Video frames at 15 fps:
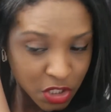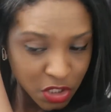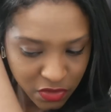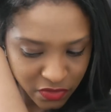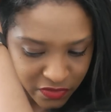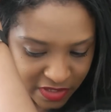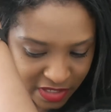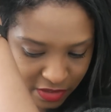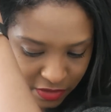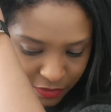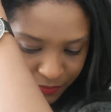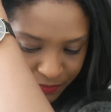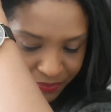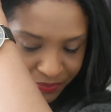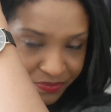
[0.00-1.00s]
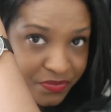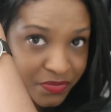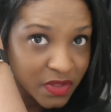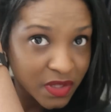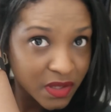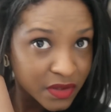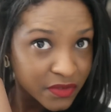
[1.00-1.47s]
Je vais euh,
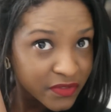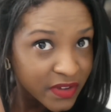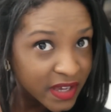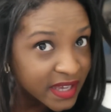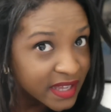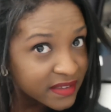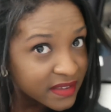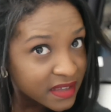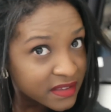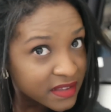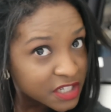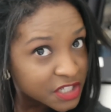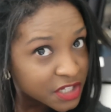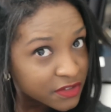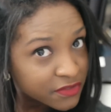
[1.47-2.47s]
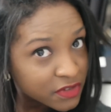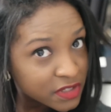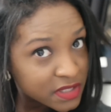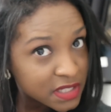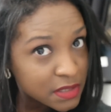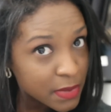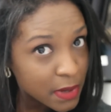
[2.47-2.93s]
faire quatre étages cette
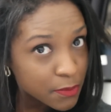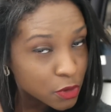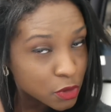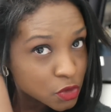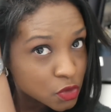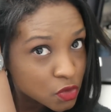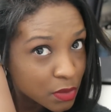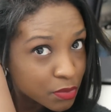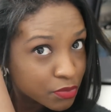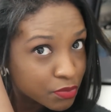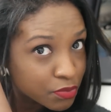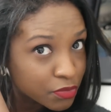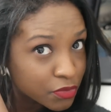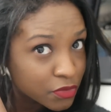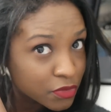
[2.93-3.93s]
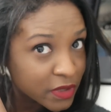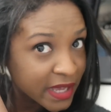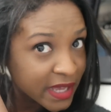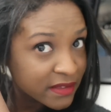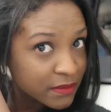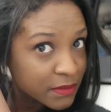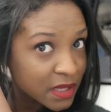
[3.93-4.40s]
fois-ci, pas pour que ce soit plus
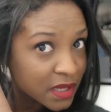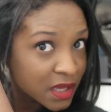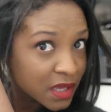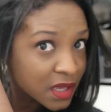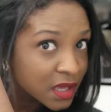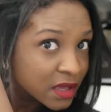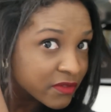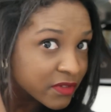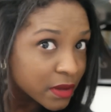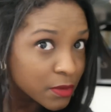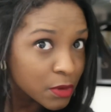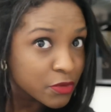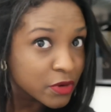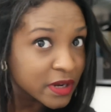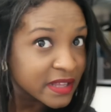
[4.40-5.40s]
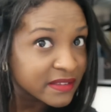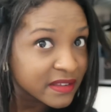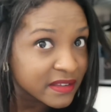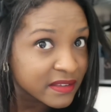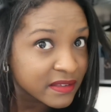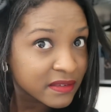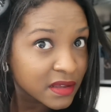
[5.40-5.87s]
raide, mais vraiment pour la
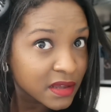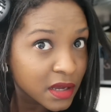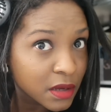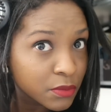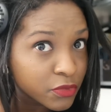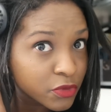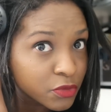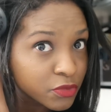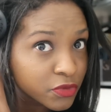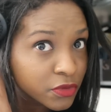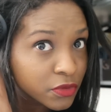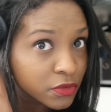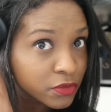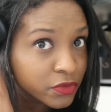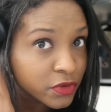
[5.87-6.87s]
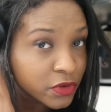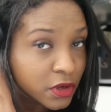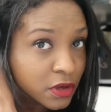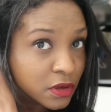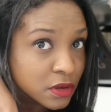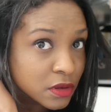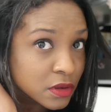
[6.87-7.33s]
tester un peu plus
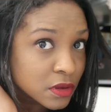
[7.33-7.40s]
longtemps.